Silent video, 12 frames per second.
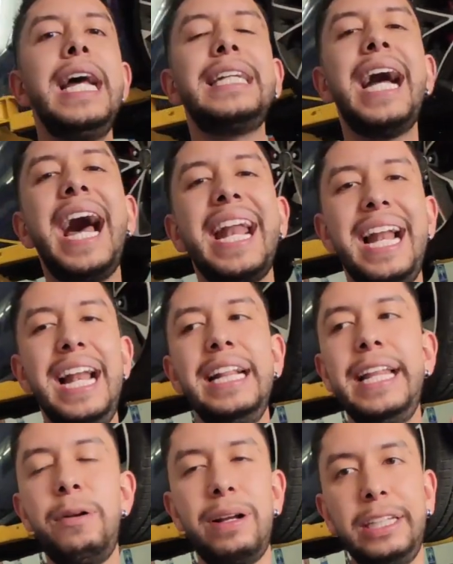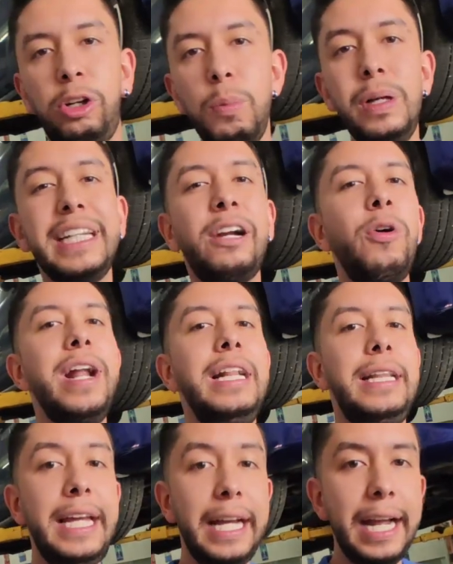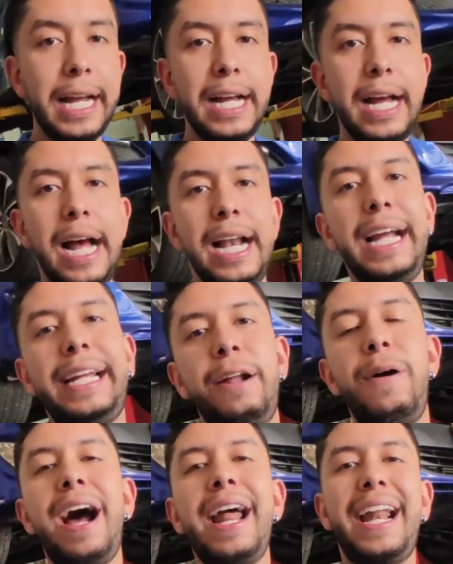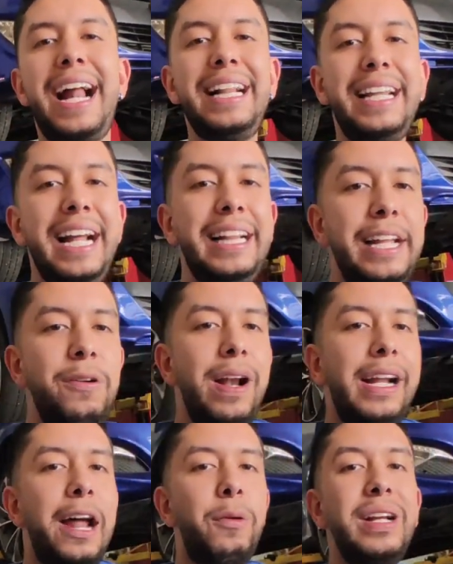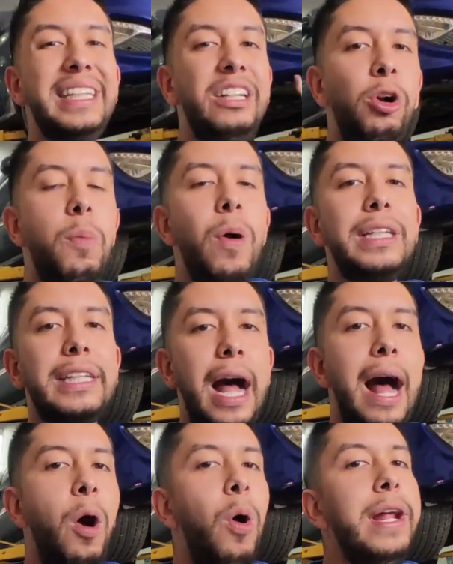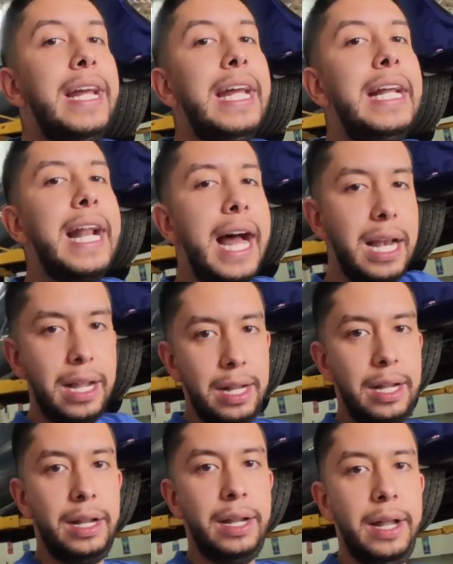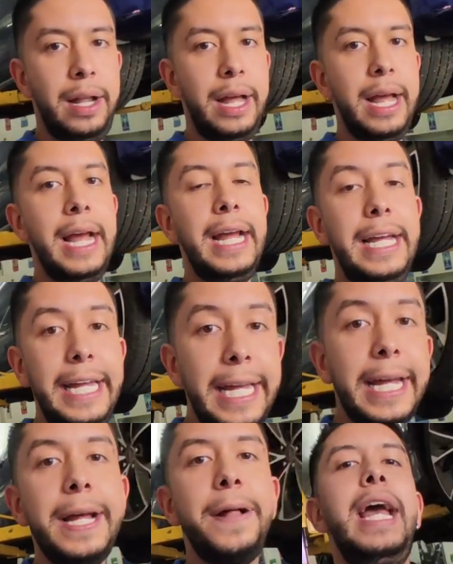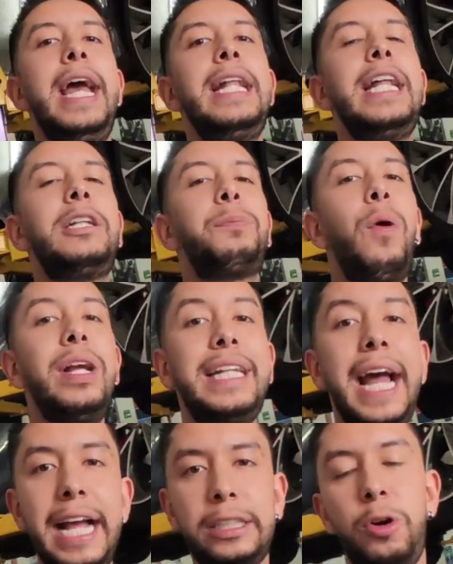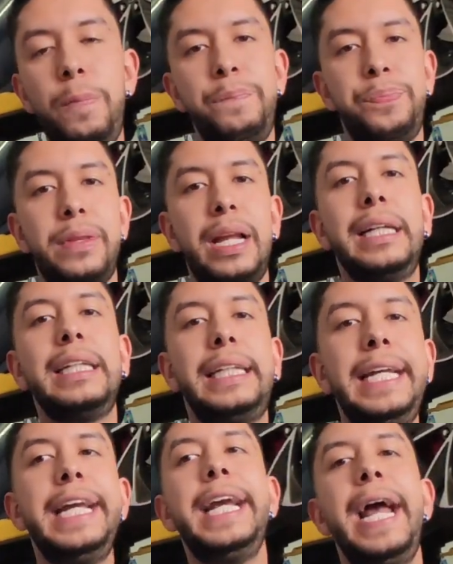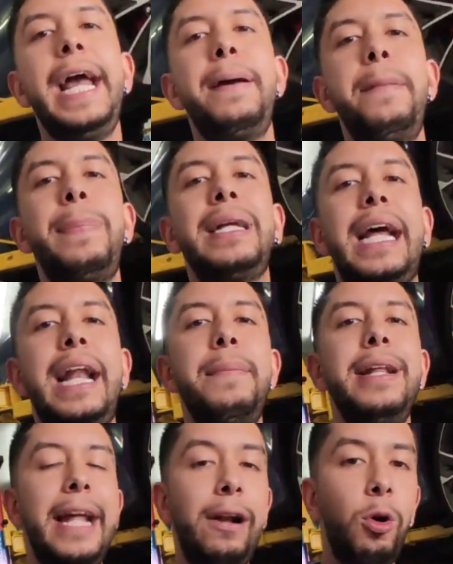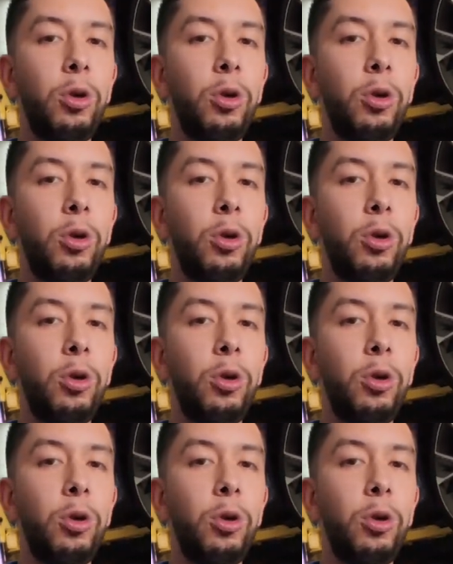idea es agarrarle el tiro, así como hice con el tigre. Le quiero agarrar el tiro al carro así como está original y eh, después de eso sí eh, empezarle a meter